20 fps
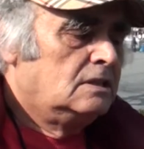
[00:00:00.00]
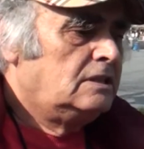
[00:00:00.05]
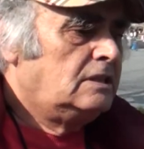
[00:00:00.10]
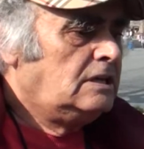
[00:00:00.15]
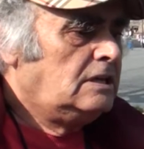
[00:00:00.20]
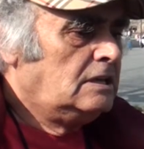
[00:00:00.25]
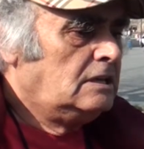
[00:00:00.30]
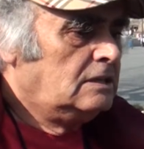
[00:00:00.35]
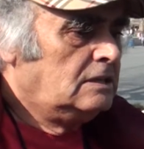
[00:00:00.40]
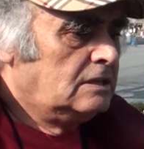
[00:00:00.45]

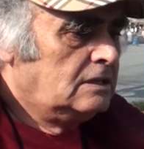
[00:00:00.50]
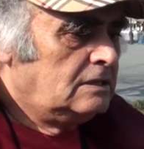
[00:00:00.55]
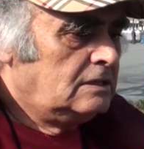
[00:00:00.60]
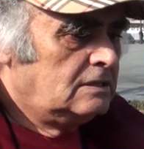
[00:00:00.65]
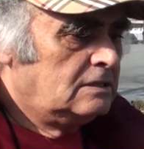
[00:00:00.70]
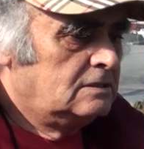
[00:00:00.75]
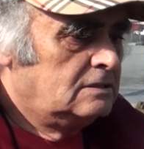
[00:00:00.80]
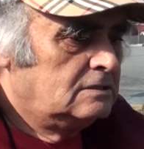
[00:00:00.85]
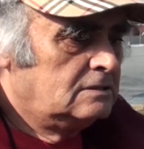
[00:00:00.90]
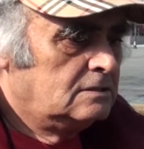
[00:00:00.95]

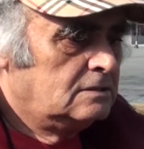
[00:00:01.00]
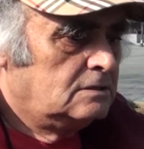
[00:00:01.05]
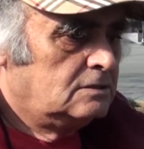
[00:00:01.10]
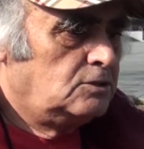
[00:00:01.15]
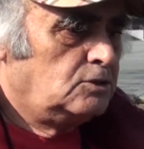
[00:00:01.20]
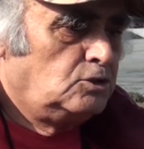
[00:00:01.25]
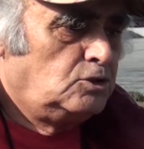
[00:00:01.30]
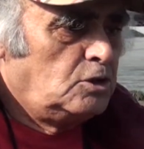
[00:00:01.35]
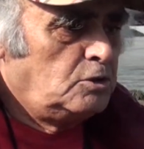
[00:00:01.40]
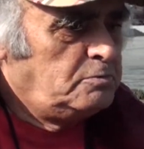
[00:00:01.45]
Değildir.
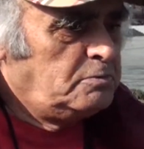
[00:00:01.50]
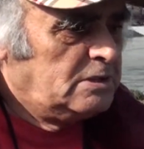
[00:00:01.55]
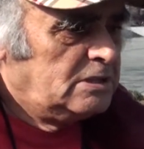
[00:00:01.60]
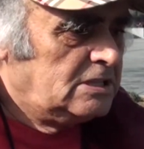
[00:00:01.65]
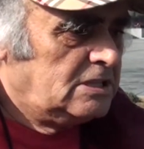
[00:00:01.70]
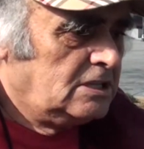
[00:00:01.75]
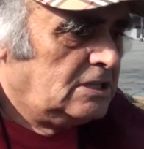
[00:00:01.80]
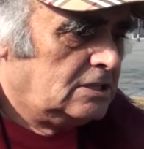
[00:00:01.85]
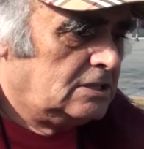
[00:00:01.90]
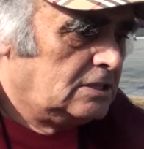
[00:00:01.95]
Çünkü
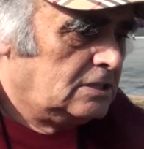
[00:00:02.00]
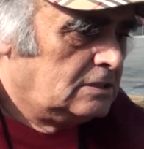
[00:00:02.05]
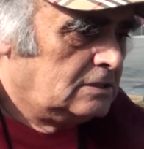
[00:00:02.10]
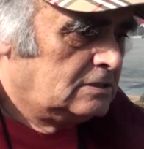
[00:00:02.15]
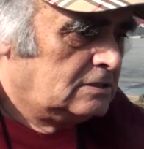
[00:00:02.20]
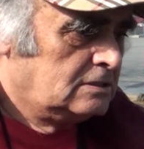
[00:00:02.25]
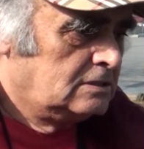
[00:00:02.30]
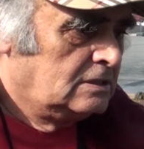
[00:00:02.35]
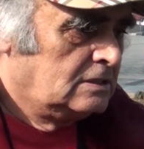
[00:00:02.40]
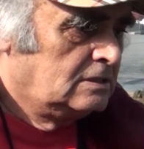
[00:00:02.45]
bitkidir.
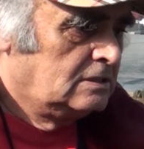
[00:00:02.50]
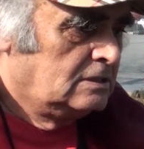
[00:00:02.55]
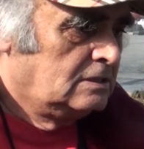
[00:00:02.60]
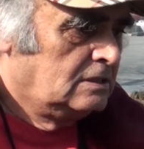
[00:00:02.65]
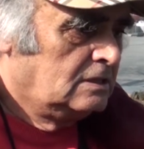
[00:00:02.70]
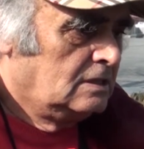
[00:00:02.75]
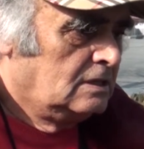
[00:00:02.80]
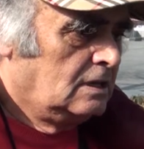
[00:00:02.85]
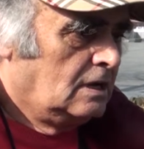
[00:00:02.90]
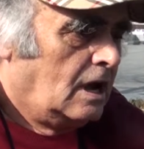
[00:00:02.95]

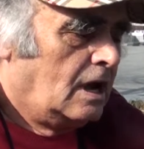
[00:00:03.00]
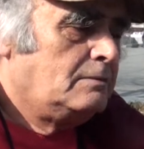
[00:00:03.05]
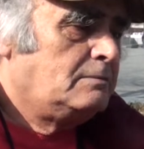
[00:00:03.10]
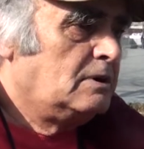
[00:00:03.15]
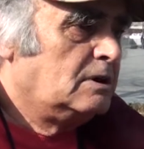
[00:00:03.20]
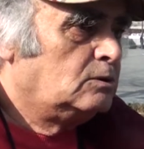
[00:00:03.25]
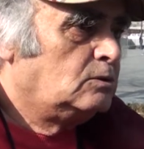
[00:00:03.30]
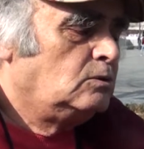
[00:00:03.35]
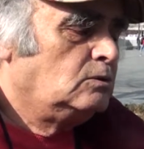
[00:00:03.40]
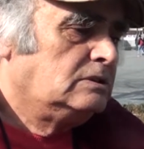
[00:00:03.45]

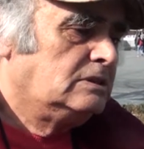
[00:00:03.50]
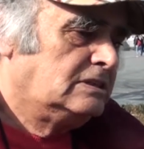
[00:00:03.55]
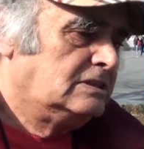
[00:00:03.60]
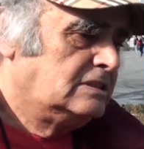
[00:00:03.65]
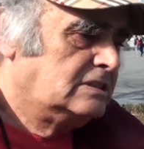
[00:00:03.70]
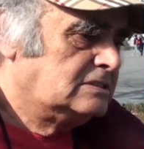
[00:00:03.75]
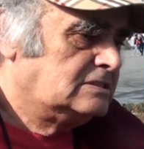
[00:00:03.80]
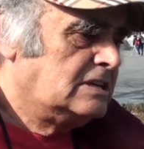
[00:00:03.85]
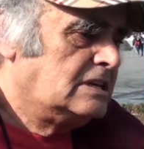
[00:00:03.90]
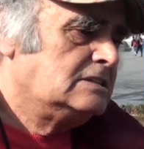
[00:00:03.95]
Ama
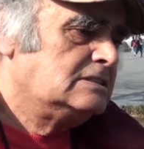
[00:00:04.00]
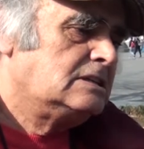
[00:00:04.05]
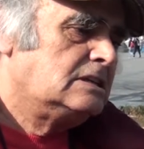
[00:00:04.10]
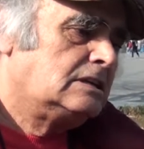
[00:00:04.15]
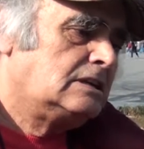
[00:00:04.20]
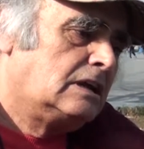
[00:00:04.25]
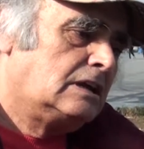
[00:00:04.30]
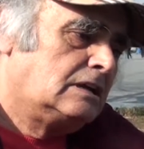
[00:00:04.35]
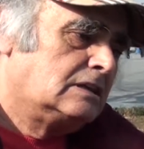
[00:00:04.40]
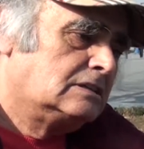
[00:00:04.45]
kullanırsan
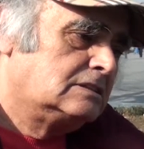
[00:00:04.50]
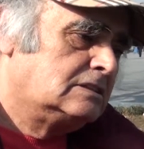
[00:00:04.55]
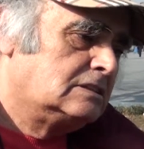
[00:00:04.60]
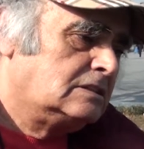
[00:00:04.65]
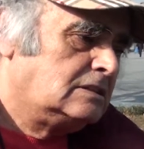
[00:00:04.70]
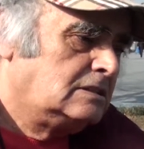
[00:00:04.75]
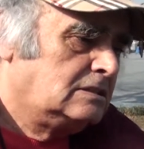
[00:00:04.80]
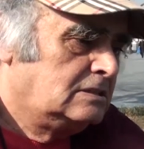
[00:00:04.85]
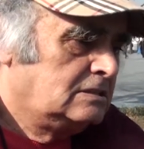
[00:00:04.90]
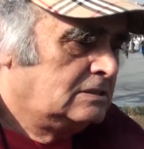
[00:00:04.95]

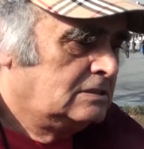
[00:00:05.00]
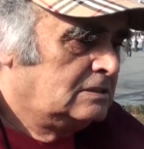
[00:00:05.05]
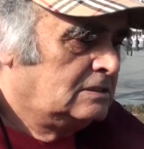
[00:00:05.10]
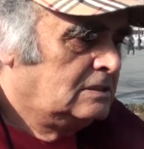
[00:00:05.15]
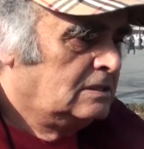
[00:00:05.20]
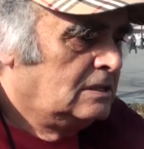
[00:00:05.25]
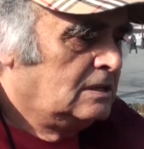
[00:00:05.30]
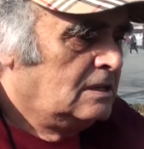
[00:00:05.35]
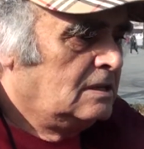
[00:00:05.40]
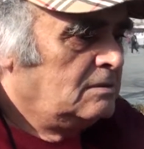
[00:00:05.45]
zararlıdır.
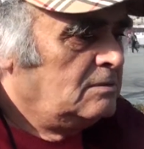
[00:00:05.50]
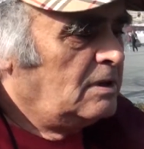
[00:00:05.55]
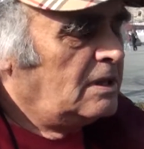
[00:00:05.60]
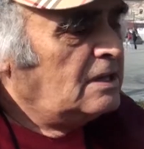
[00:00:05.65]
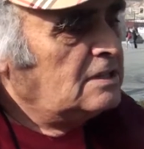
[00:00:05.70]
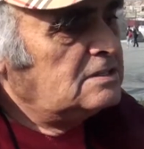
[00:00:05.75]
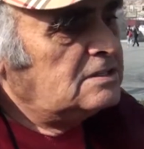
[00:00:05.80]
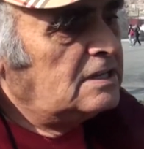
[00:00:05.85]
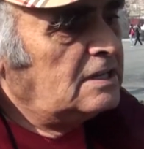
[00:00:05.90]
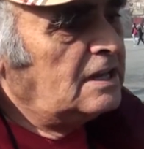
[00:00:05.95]

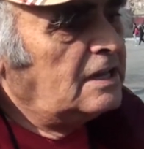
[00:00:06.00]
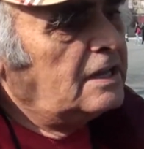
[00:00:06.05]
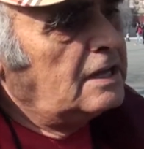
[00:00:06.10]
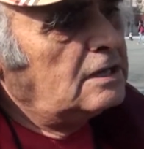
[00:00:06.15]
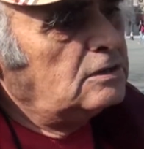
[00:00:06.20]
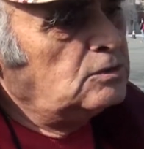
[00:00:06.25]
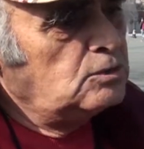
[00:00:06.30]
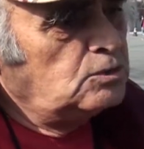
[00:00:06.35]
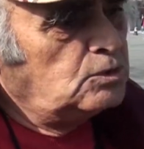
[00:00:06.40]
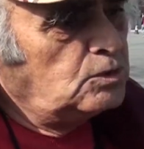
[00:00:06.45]
İnsan
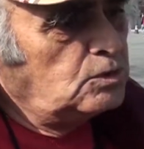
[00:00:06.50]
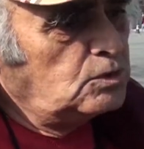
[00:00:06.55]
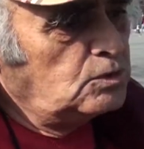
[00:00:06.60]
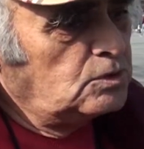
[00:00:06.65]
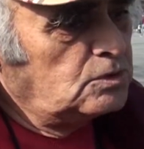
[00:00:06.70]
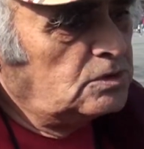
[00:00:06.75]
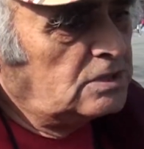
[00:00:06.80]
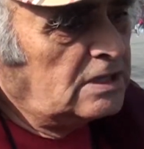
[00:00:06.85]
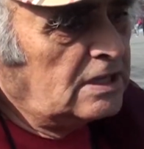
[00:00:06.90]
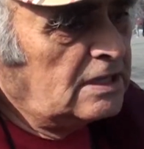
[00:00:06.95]
eğer
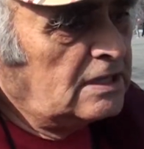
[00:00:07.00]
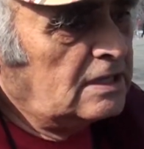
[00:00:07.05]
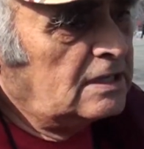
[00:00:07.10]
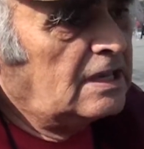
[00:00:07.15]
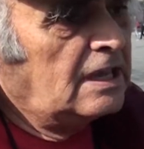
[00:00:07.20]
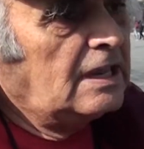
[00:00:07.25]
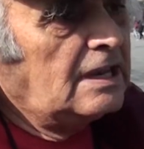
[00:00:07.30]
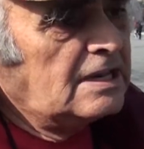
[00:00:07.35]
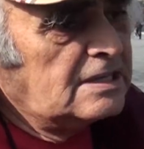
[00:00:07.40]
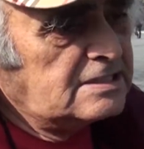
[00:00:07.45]
düşünürse
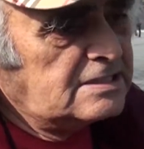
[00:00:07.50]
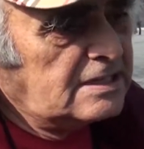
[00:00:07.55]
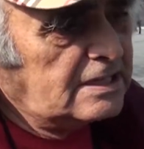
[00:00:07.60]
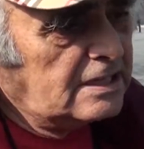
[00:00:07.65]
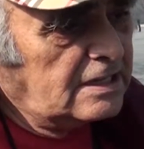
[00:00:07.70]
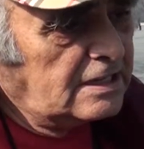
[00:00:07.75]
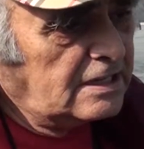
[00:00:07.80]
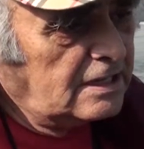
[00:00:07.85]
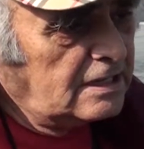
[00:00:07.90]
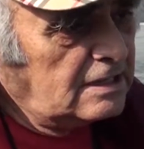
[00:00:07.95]

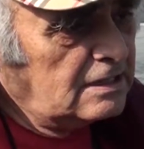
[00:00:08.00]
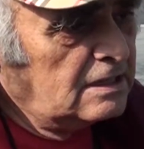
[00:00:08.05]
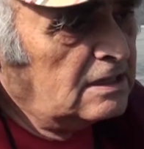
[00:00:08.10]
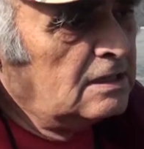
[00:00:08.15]
geleceğini